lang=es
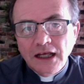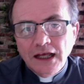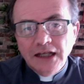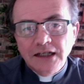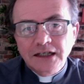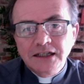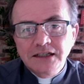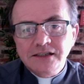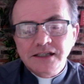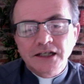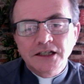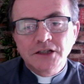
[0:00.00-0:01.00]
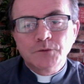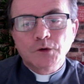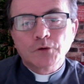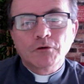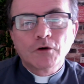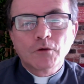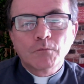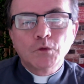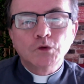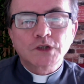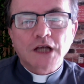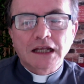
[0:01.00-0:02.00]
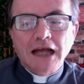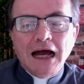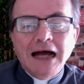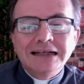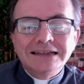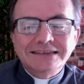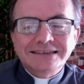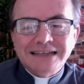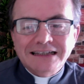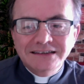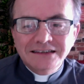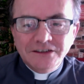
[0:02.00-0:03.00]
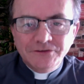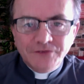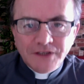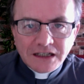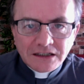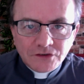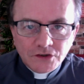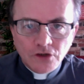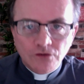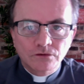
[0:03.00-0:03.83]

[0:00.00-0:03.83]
el cristianismo busca la santificación.